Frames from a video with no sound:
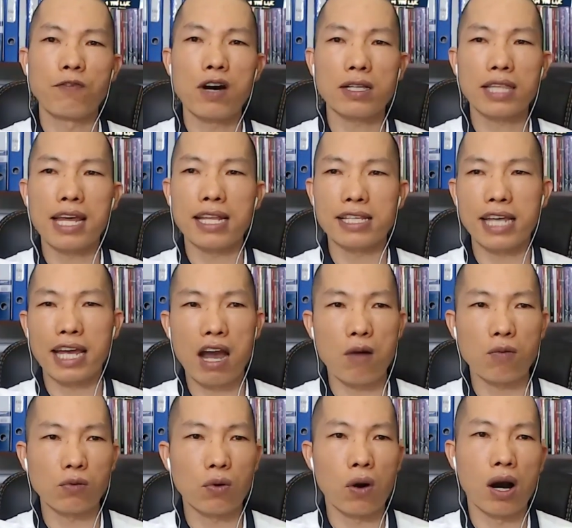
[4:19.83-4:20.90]
phương tiện dạy
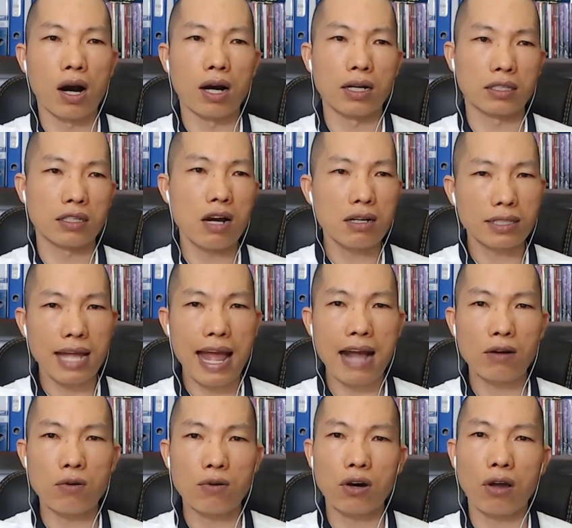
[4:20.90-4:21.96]
học của nước
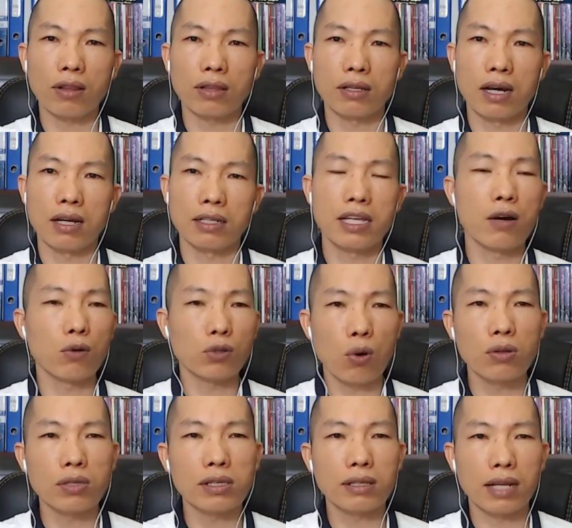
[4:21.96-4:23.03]
ta cũng còn à, thiếu
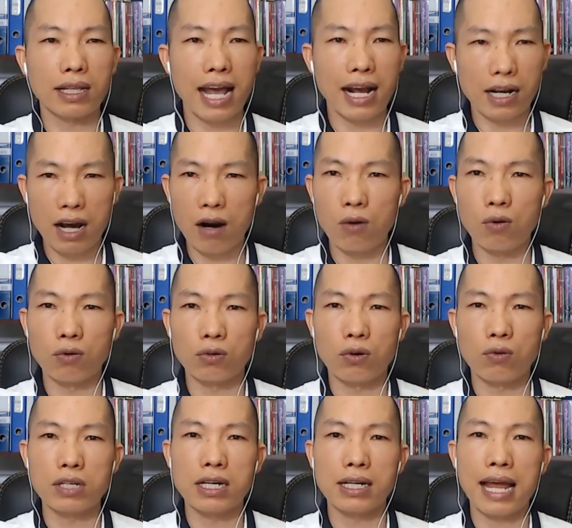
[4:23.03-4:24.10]
thốn, à, lạc hậu,
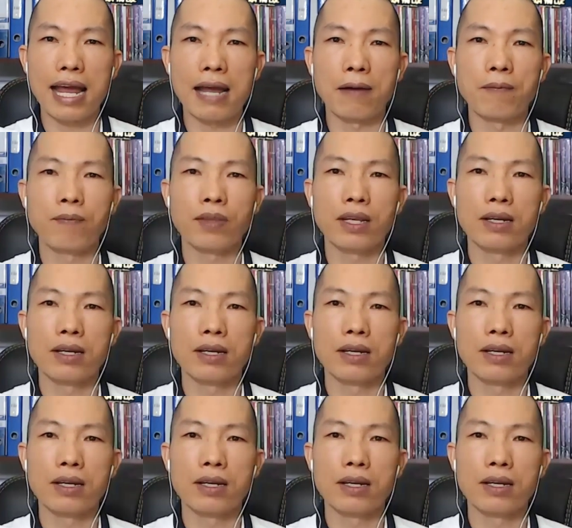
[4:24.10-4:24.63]
cũng như là